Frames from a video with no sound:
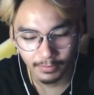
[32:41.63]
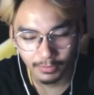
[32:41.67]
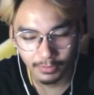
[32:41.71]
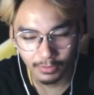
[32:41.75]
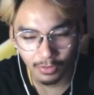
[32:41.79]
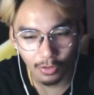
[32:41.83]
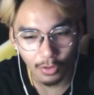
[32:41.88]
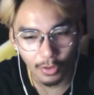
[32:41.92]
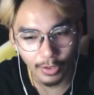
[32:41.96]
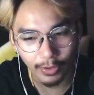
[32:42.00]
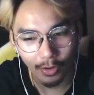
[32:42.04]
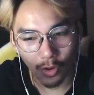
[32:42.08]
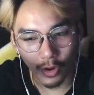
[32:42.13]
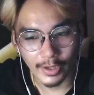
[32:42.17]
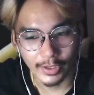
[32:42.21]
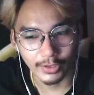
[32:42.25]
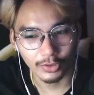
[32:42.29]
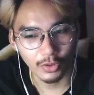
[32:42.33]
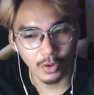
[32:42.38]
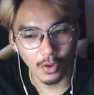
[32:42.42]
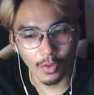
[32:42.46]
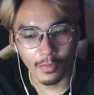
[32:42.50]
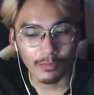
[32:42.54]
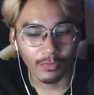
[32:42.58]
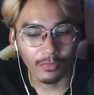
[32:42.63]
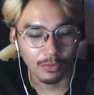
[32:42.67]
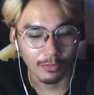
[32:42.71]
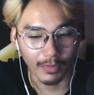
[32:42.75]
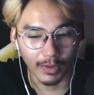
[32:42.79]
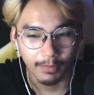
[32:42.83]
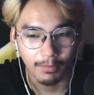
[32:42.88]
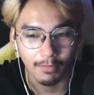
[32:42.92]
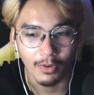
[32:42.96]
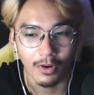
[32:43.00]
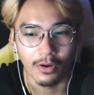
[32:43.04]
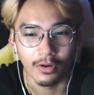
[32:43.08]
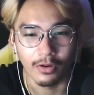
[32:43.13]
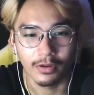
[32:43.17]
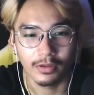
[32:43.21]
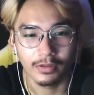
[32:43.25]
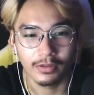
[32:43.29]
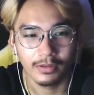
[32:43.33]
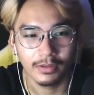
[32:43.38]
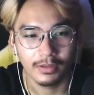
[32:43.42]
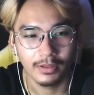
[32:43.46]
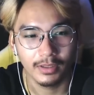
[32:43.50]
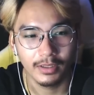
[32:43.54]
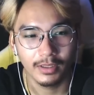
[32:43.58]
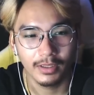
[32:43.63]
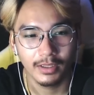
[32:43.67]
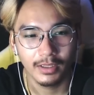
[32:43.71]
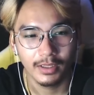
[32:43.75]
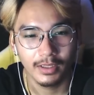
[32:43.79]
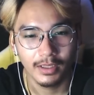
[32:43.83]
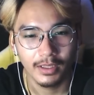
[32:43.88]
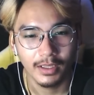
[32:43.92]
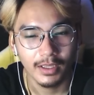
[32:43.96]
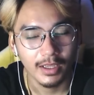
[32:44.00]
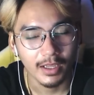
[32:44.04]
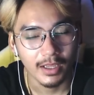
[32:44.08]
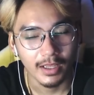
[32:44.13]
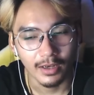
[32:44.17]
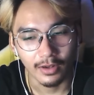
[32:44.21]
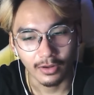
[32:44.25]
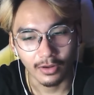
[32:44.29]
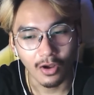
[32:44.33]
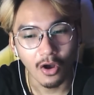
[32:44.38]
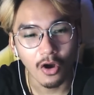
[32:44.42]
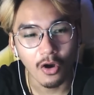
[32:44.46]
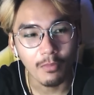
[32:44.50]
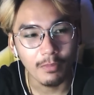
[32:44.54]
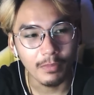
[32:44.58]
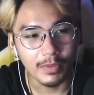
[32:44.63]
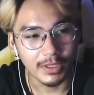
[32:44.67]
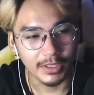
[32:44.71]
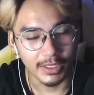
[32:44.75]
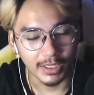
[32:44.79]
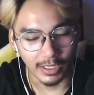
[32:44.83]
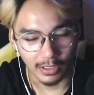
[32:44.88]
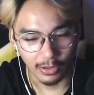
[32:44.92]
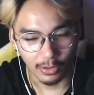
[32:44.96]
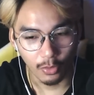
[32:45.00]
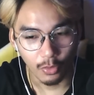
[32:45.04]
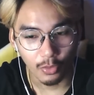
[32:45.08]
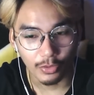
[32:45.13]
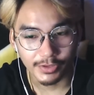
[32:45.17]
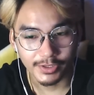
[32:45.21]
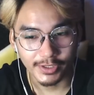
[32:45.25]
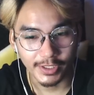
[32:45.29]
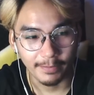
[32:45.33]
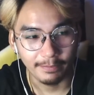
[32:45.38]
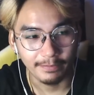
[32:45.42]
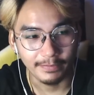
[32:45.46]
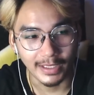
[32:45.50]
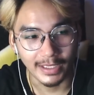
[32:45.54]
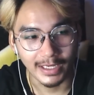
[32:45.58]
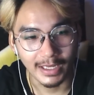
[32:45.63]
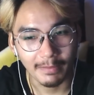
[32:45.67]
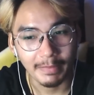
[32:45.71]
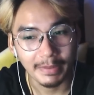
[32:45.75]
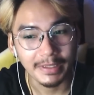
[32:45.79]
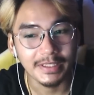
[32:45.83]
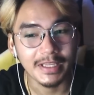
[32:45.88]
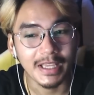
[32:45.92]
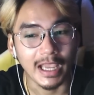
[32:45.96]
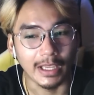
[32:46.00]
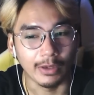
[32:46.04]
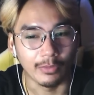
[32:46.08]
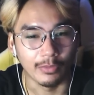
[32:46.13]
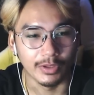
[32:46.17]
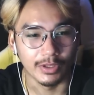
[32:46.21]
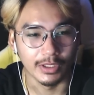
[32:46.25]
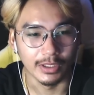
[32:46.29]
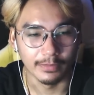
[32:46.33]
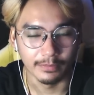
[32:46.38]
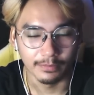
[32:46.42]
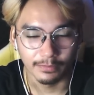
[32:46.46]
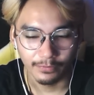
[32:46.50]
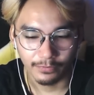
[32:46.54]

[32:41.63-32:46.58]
ก็ค่อยๆก้มลงมามองแล้วก็เอามือรูซิปเต็นให้มันใหญ่กว่าเดิม